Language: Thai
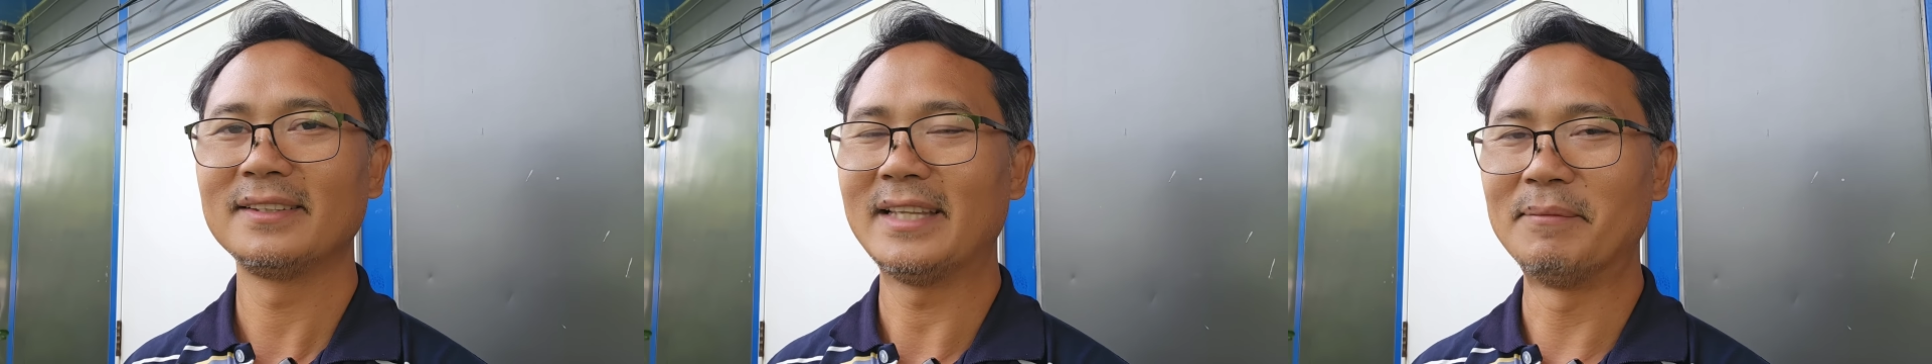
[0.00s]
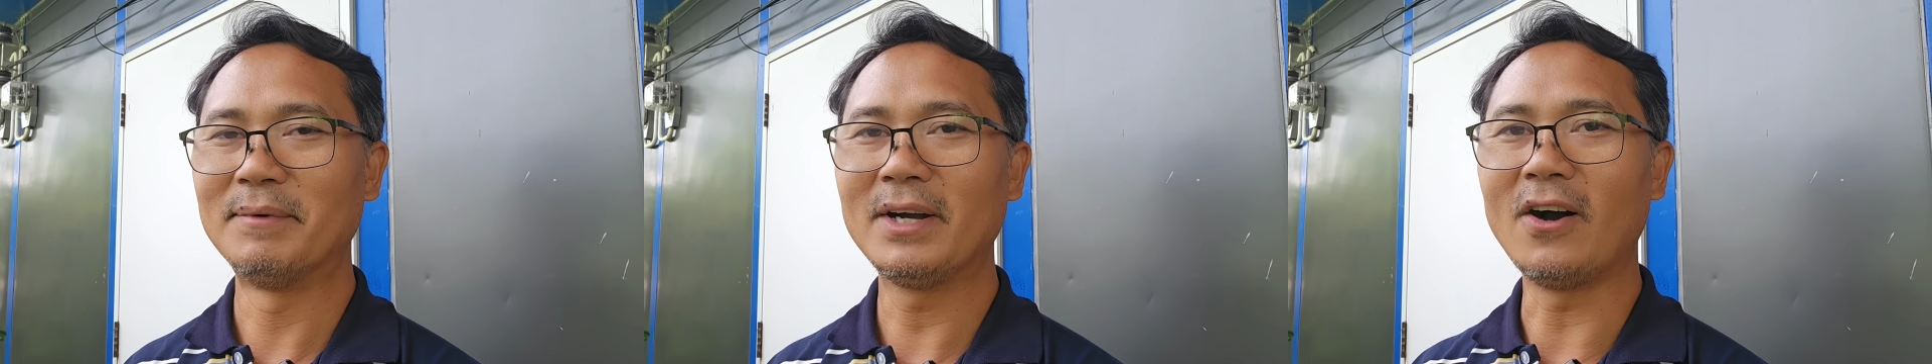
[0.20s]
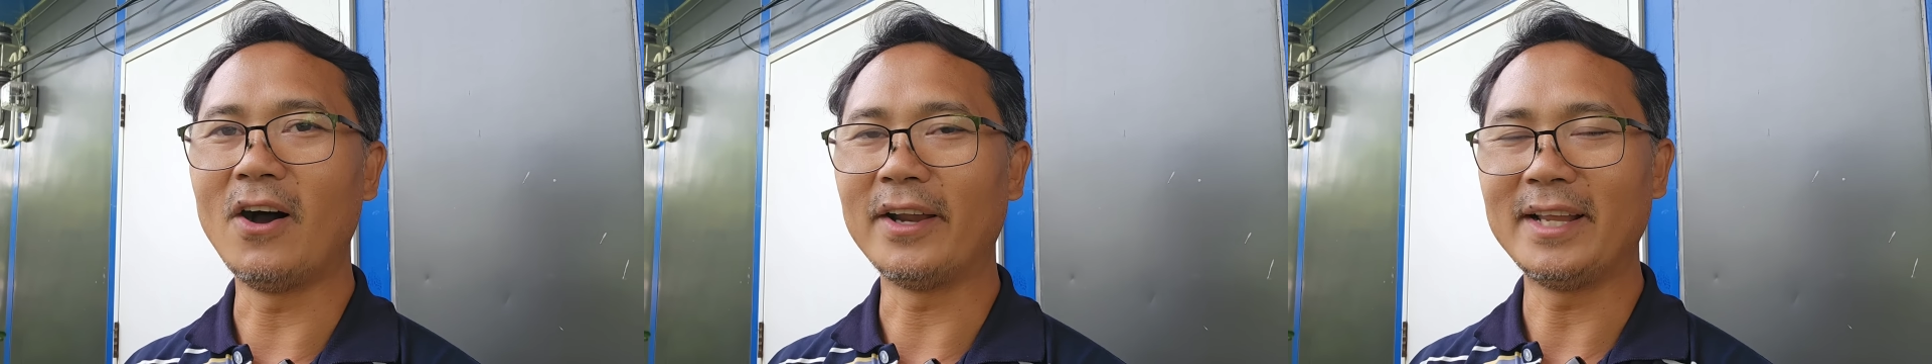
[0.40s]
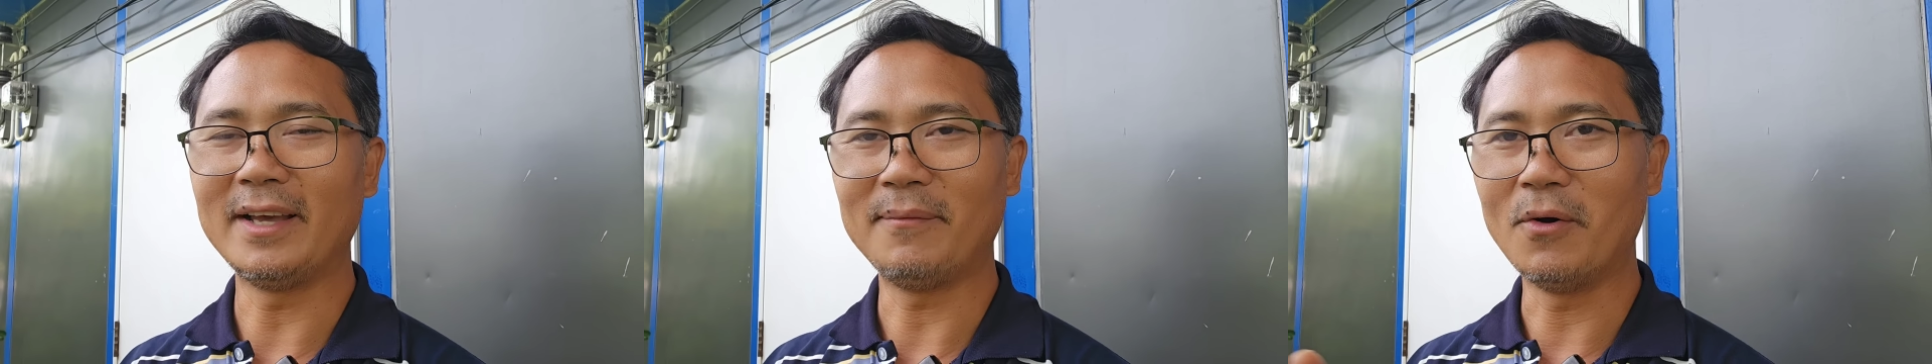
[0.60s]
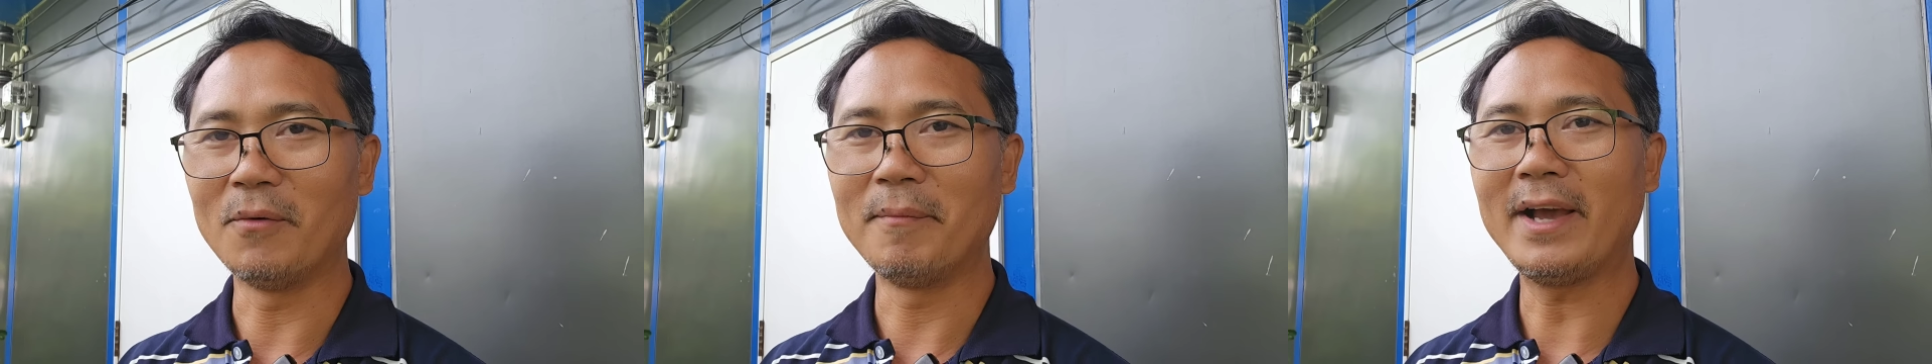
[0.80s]
แต่เมื่อก่อนเนี่
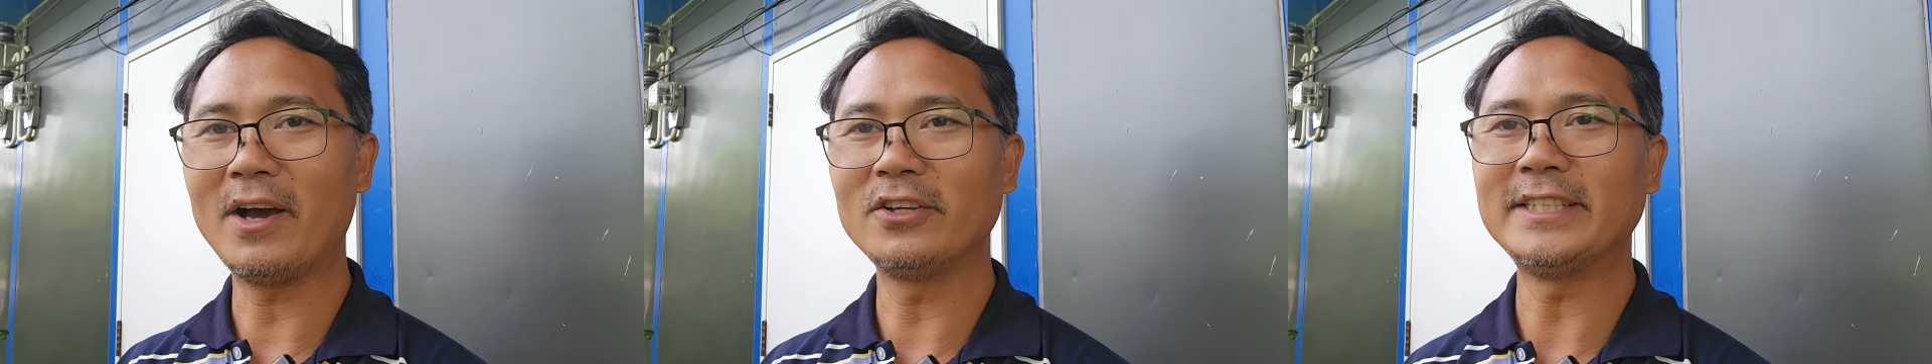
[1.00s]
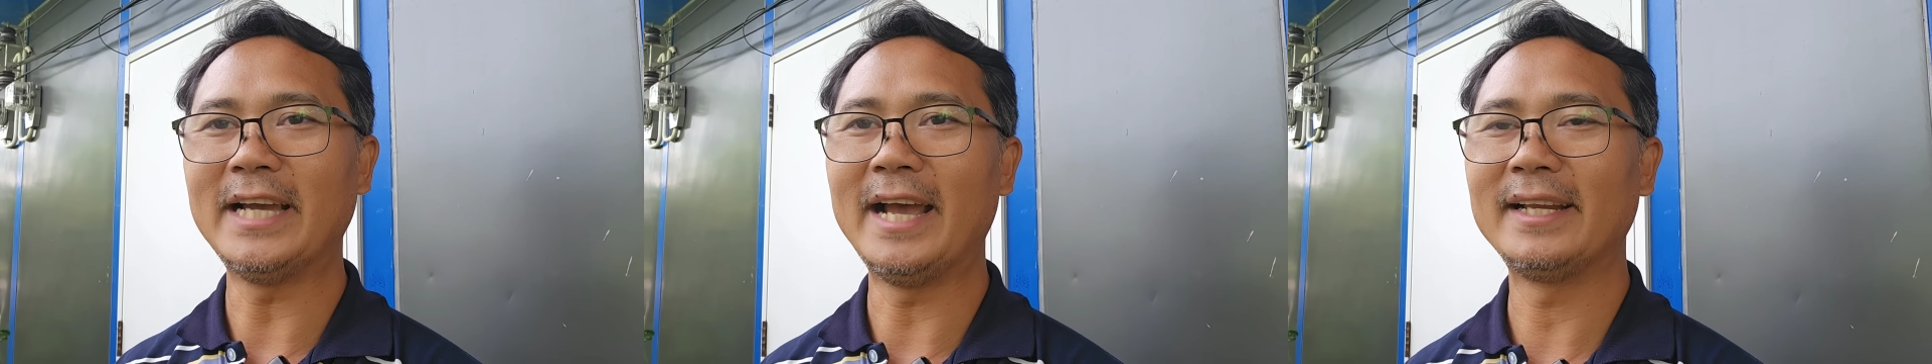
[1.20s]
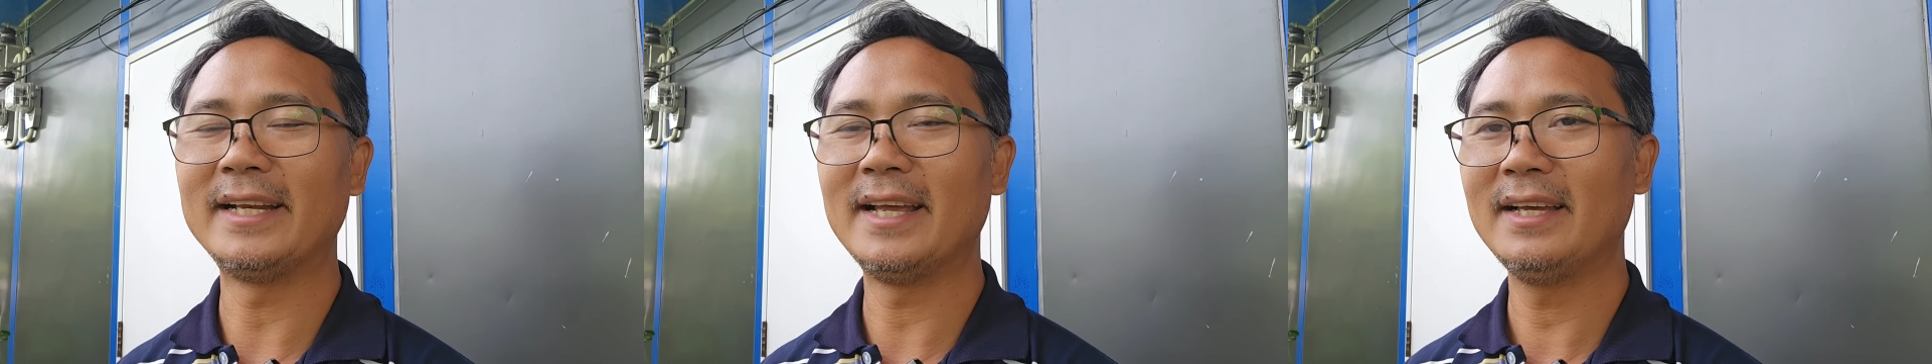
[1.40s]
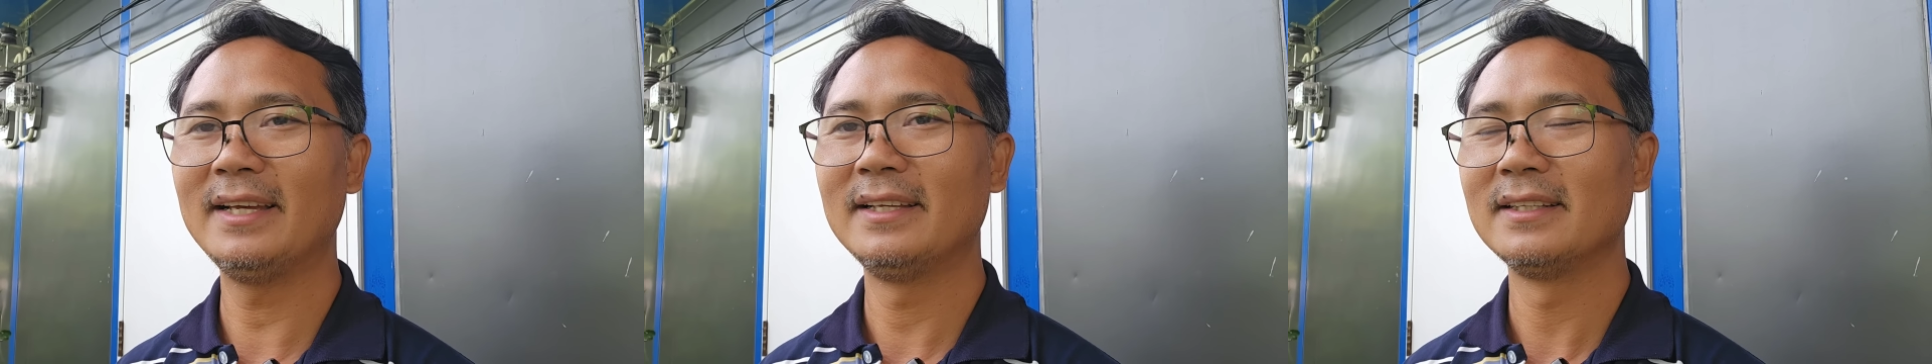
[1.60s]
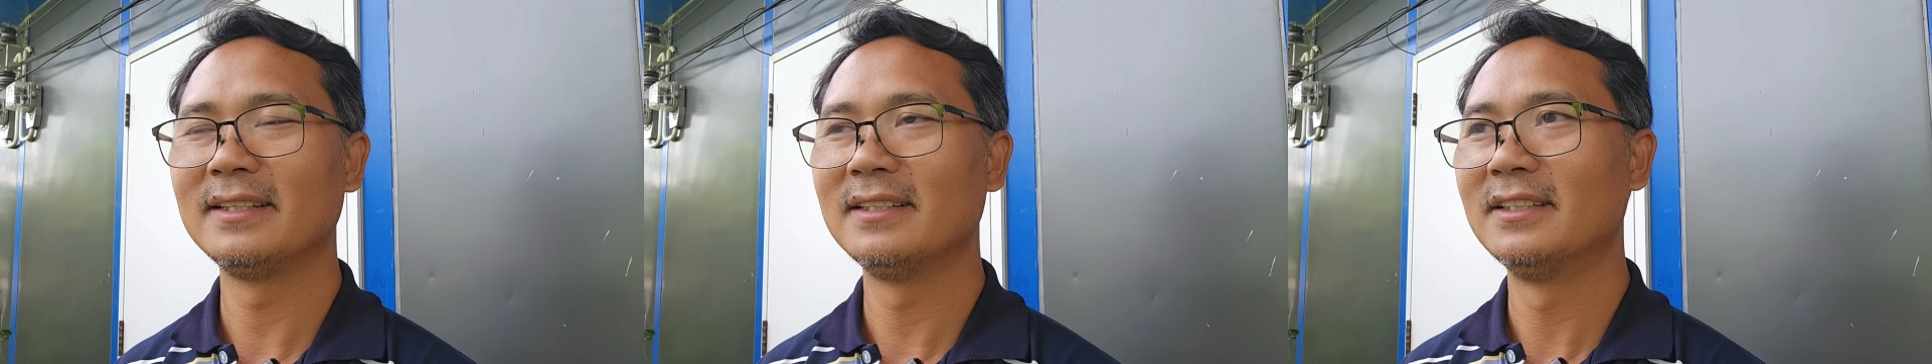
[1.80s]
ยผมไม่เข้าใจนะ
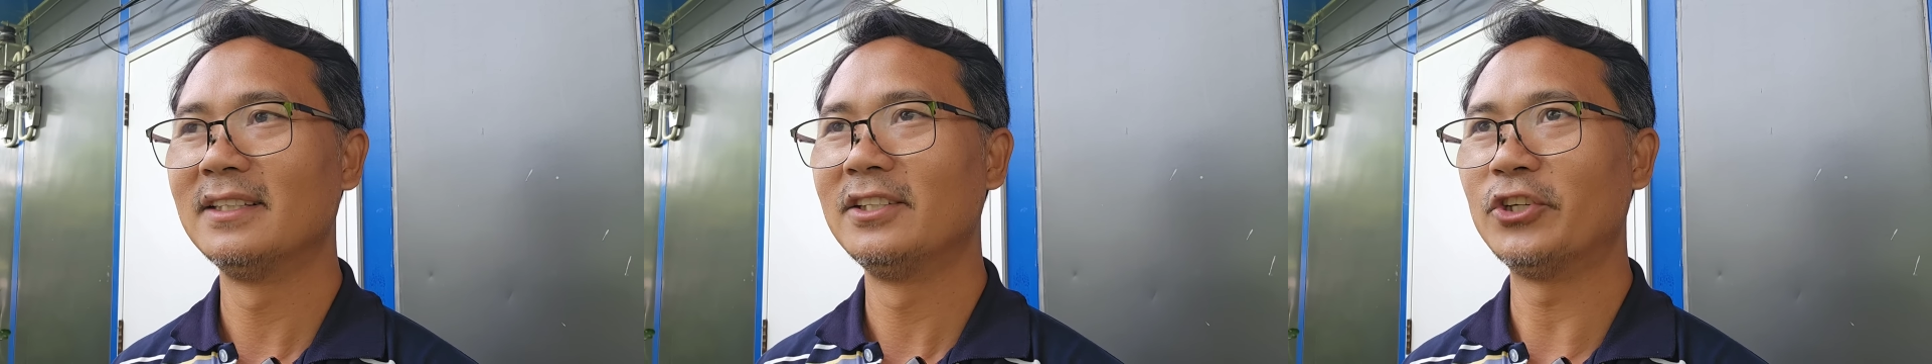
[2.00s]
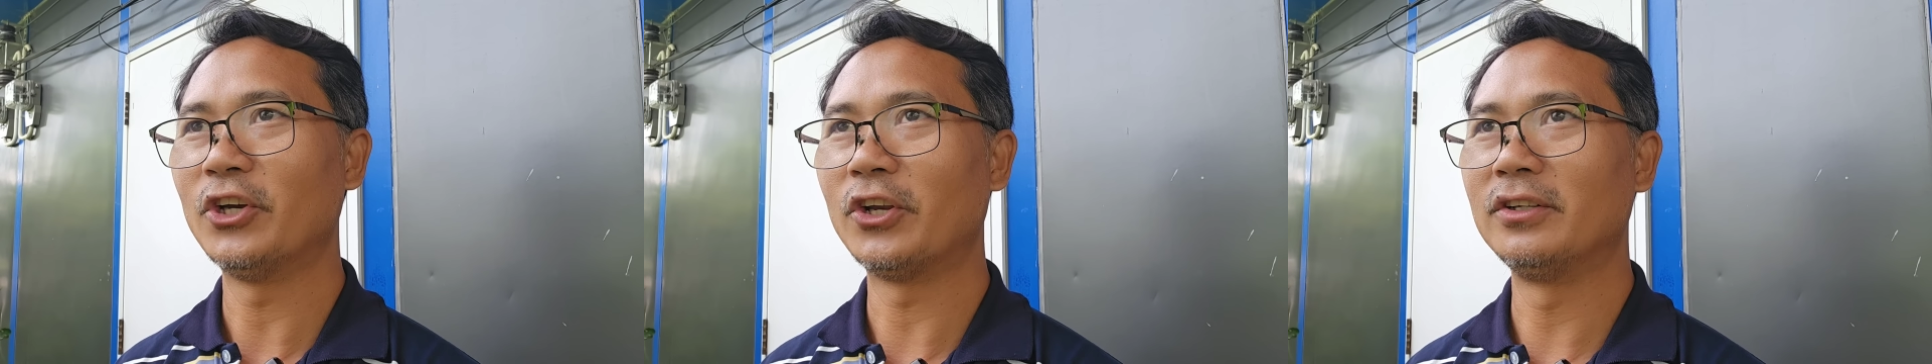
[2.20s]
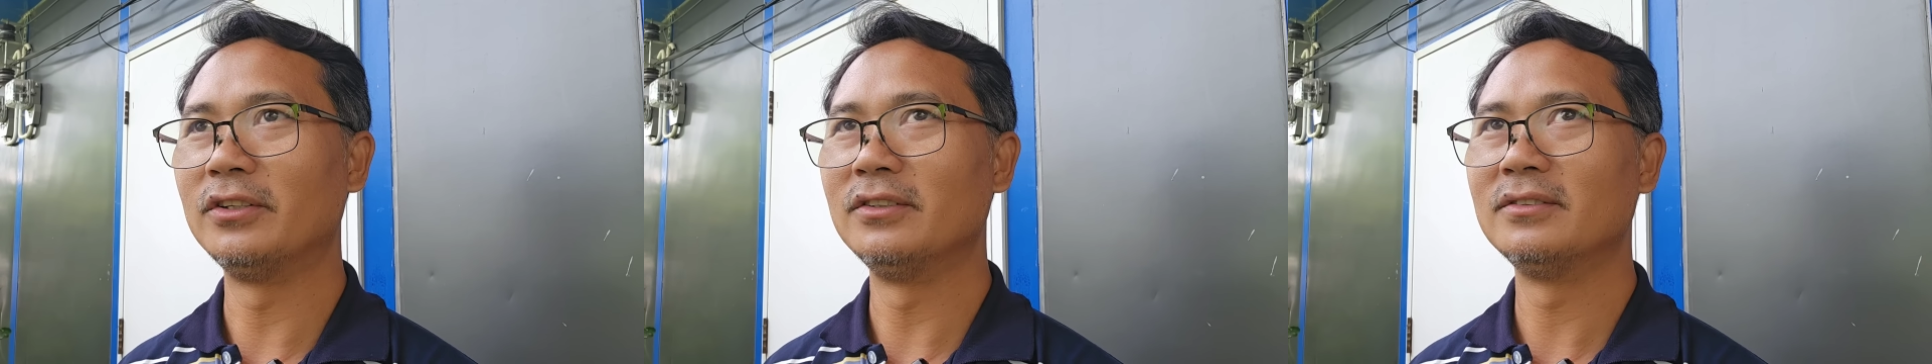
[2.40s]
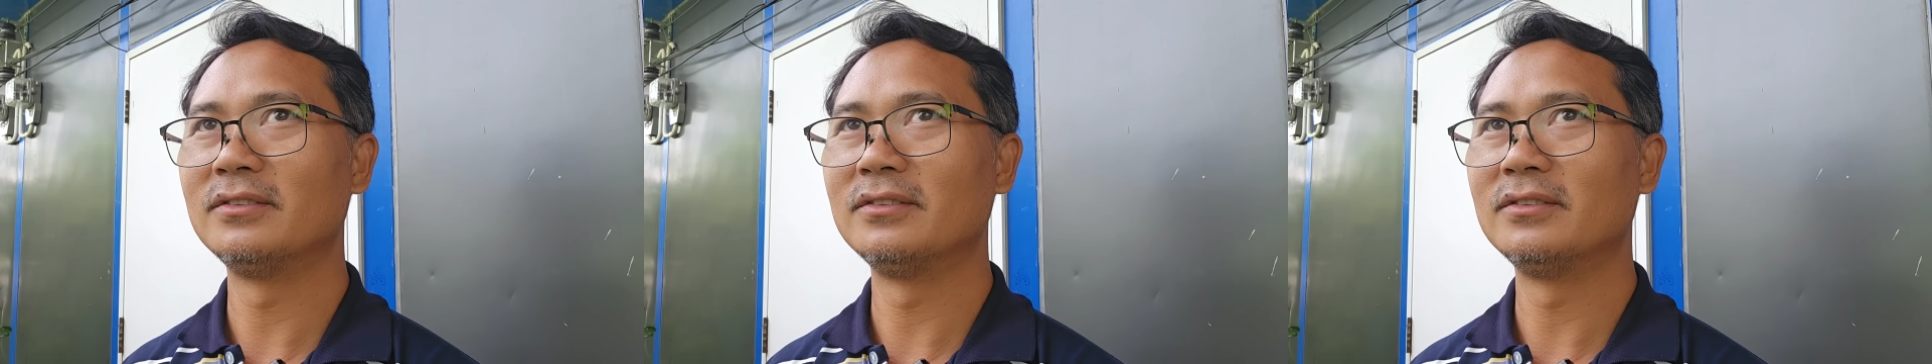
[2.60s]
จน